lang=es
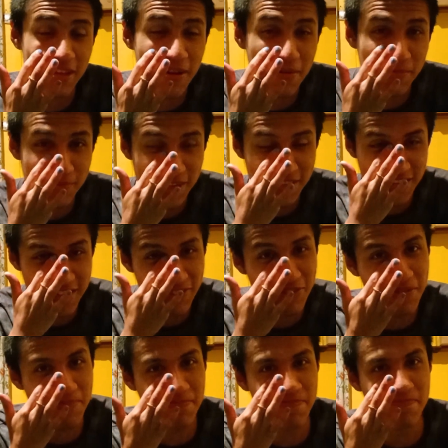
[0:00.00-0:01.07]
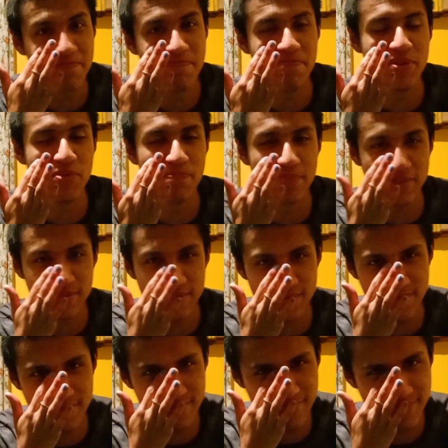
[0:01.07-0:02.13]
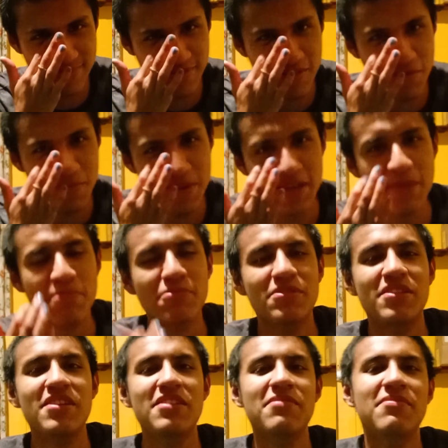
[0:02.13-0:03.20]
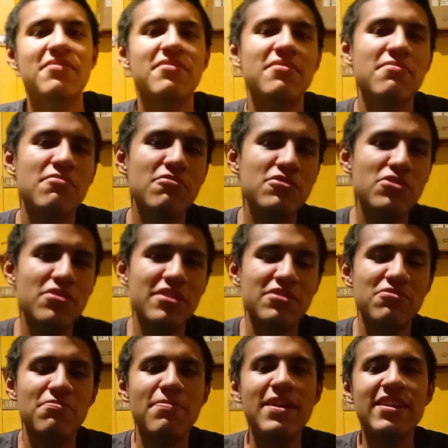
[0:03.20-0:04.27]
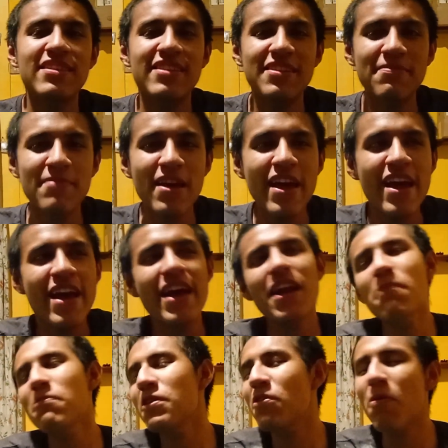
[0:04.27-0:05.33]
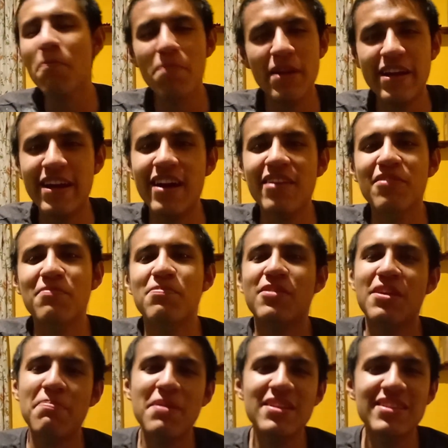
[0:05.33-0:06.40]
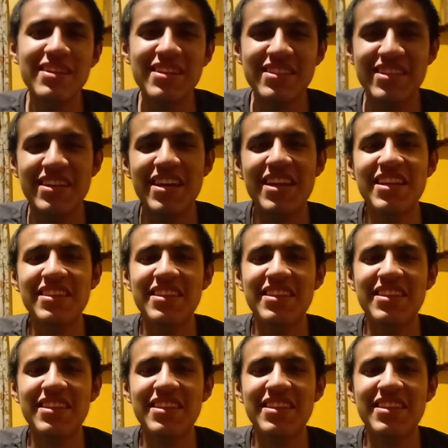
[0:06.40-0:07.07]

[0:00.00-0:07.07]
que estábamos haciendo, pero pues no vi que pusieran mucho de su parte. Era muy complicado porque parece que ni siquiera